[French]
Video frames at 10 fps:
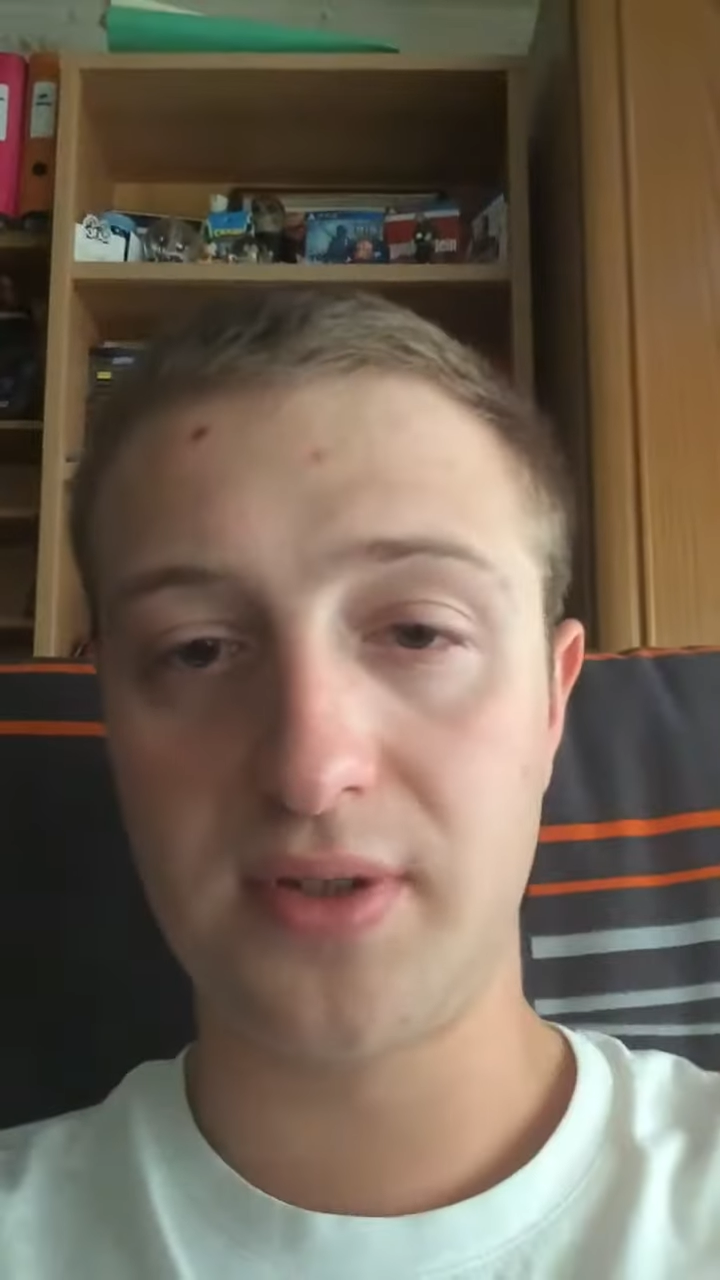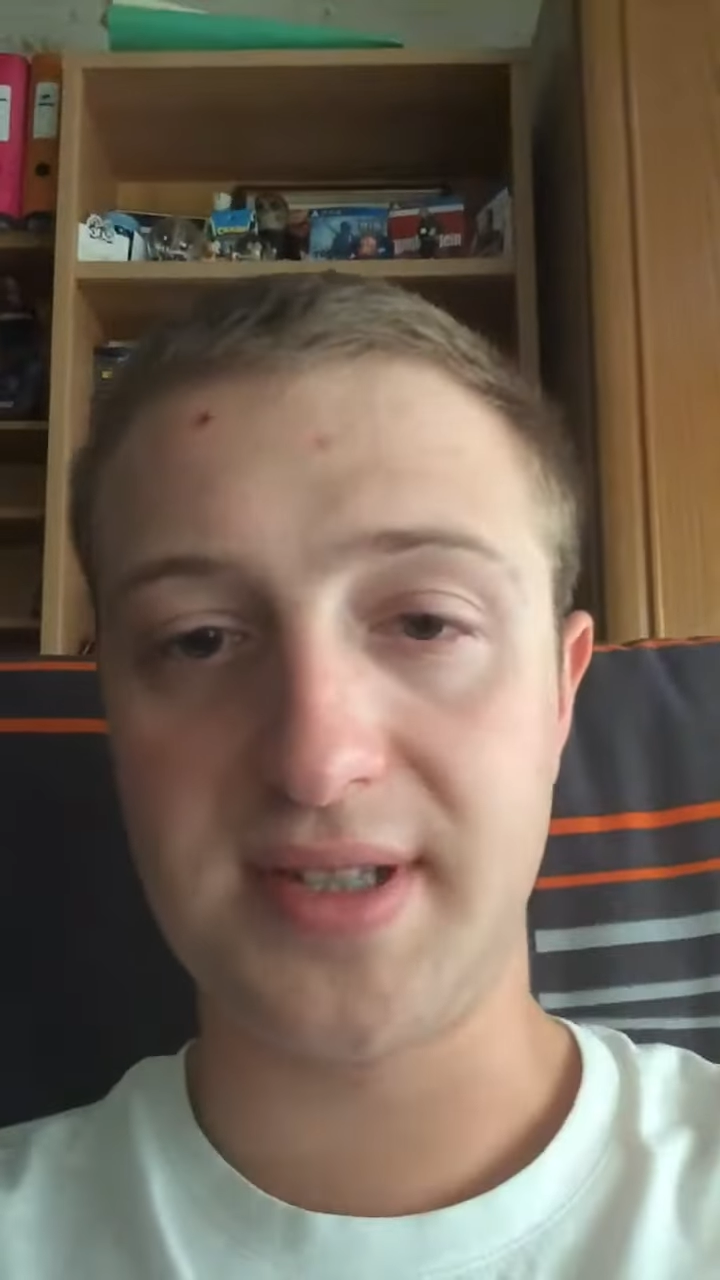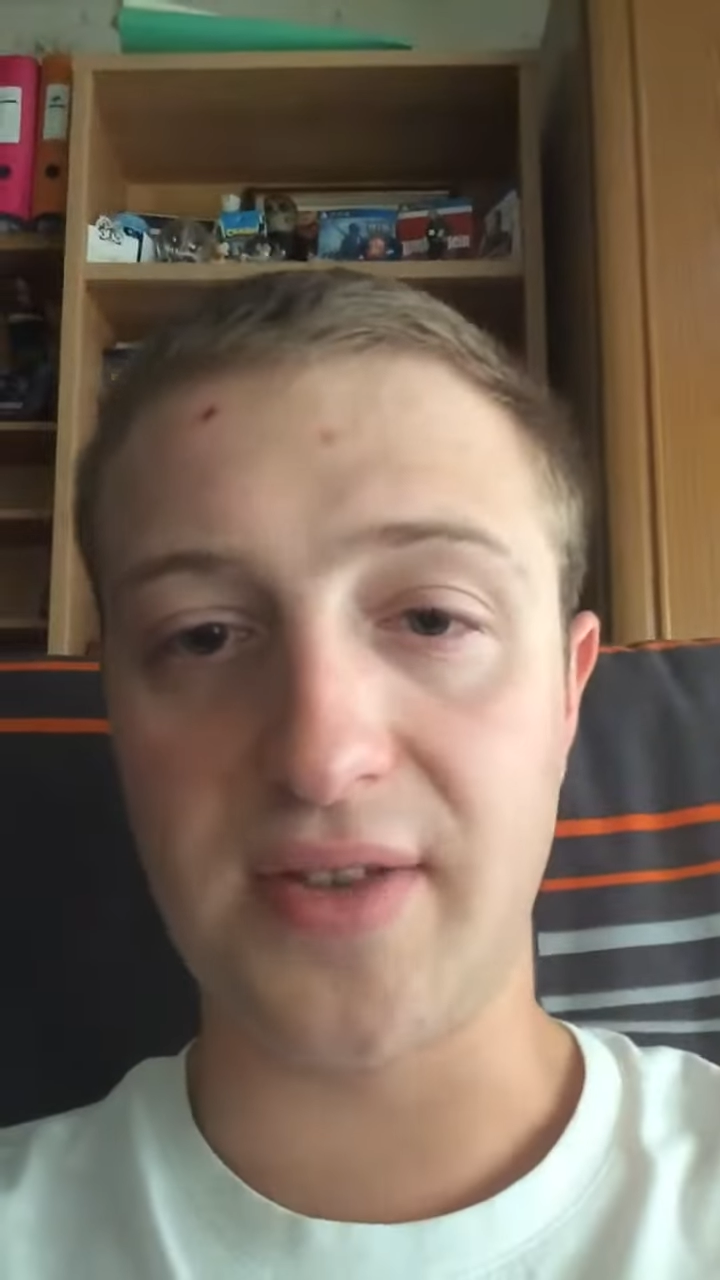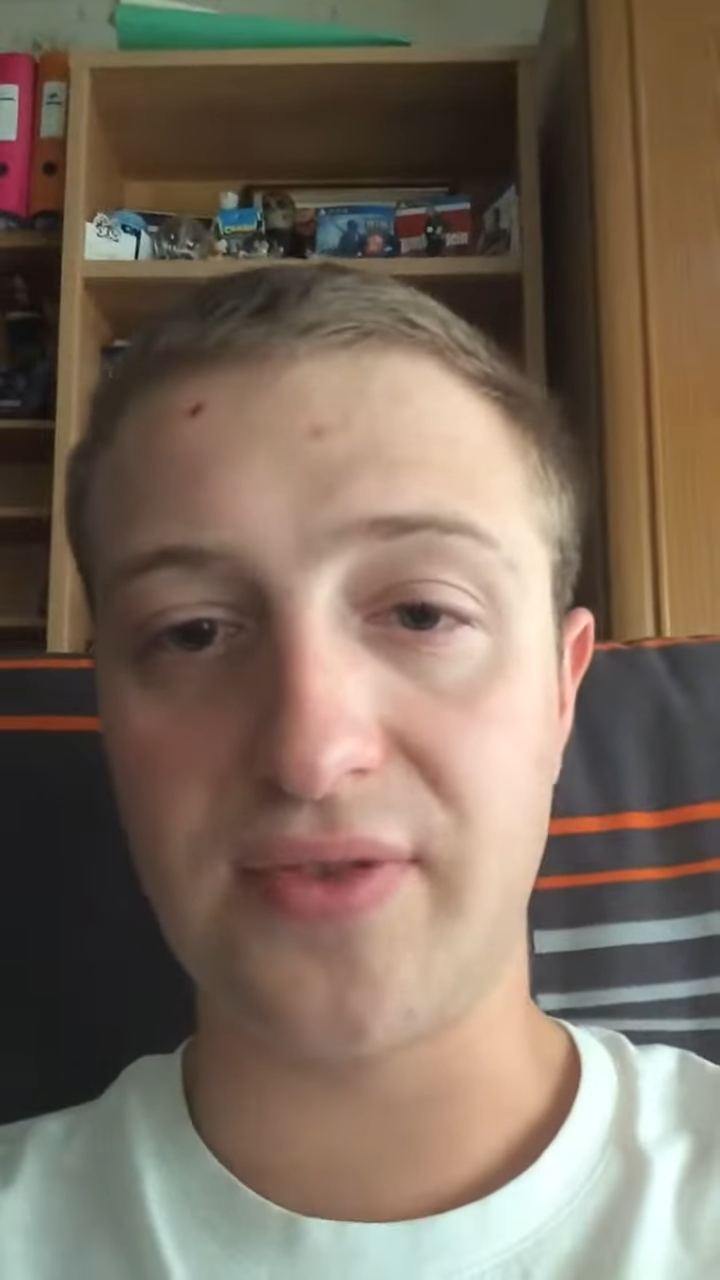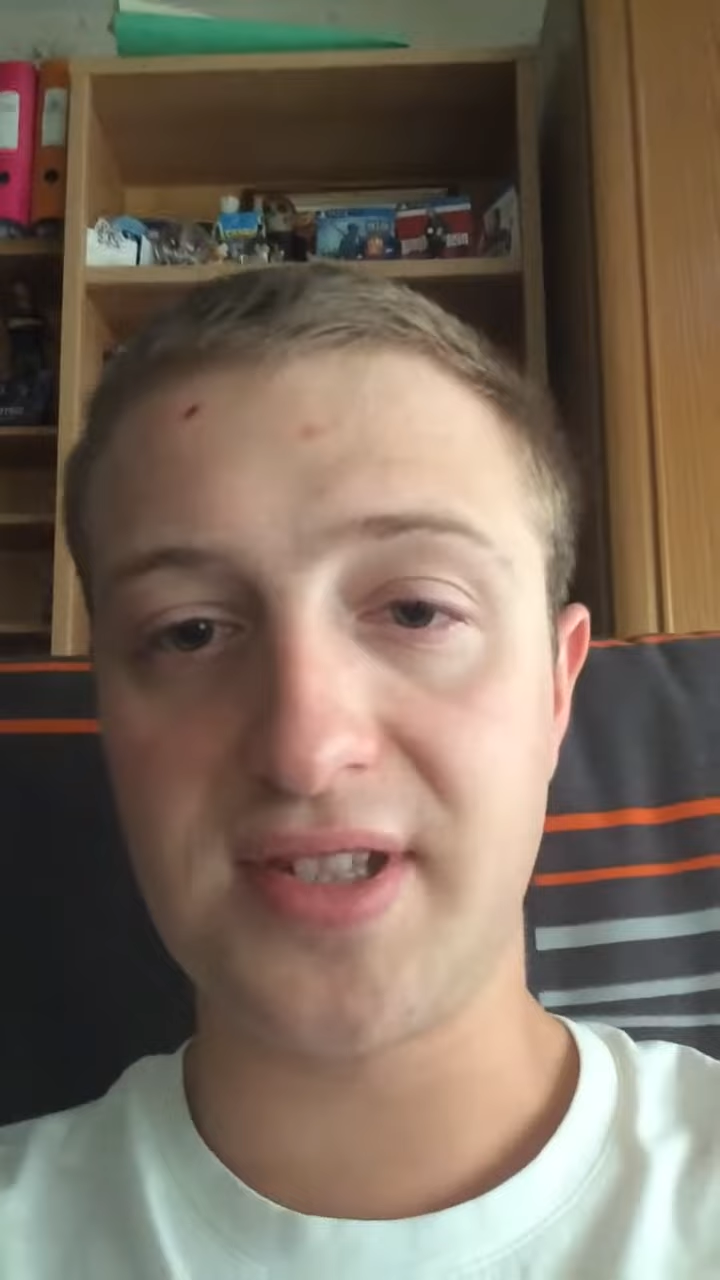
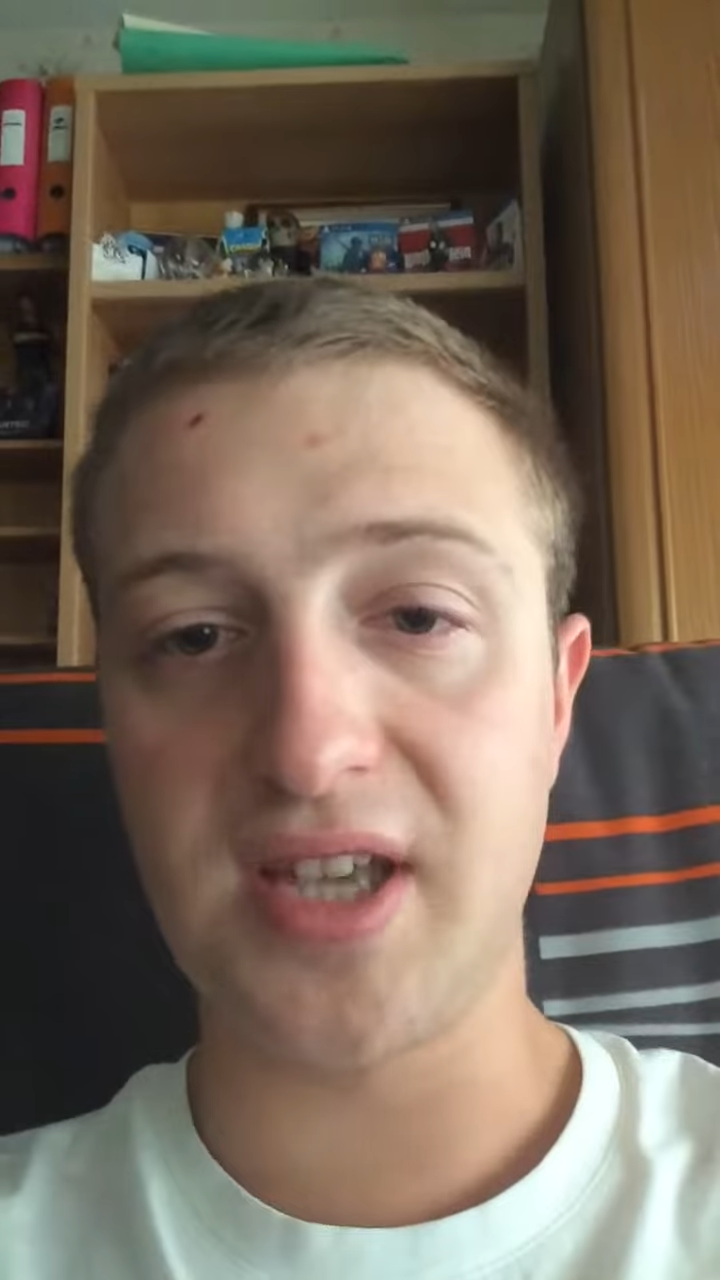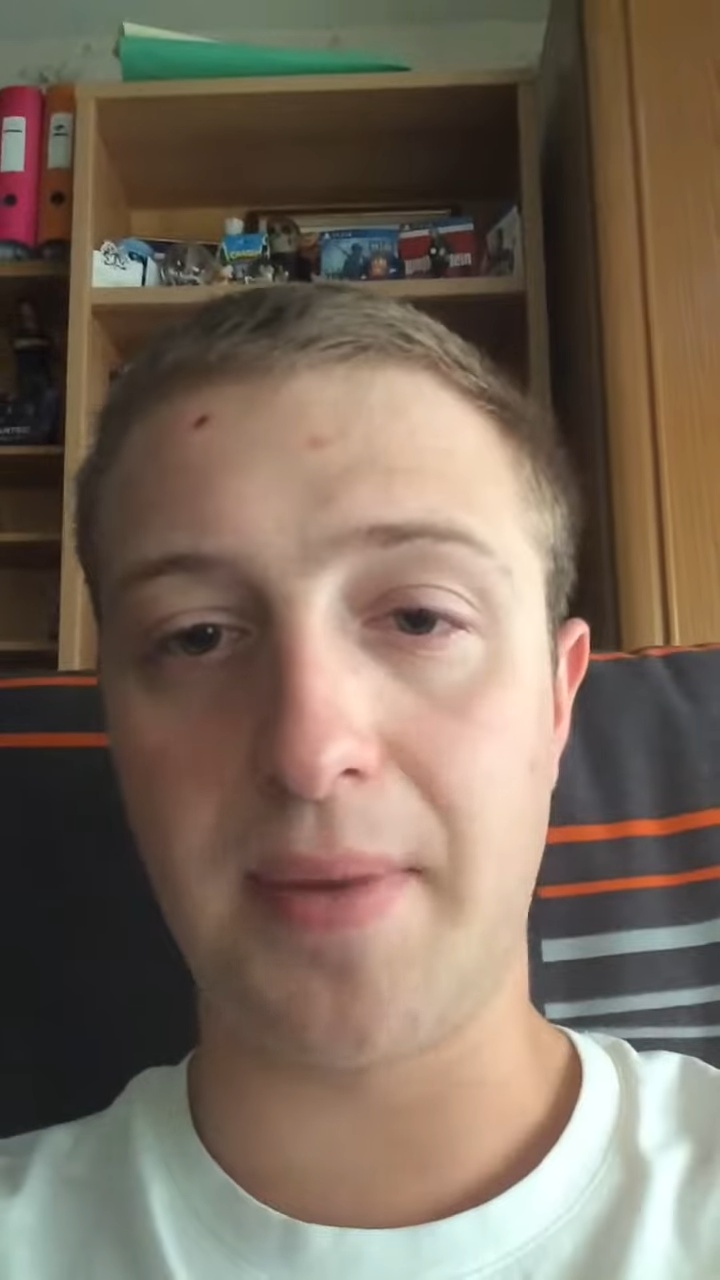si s'il n'y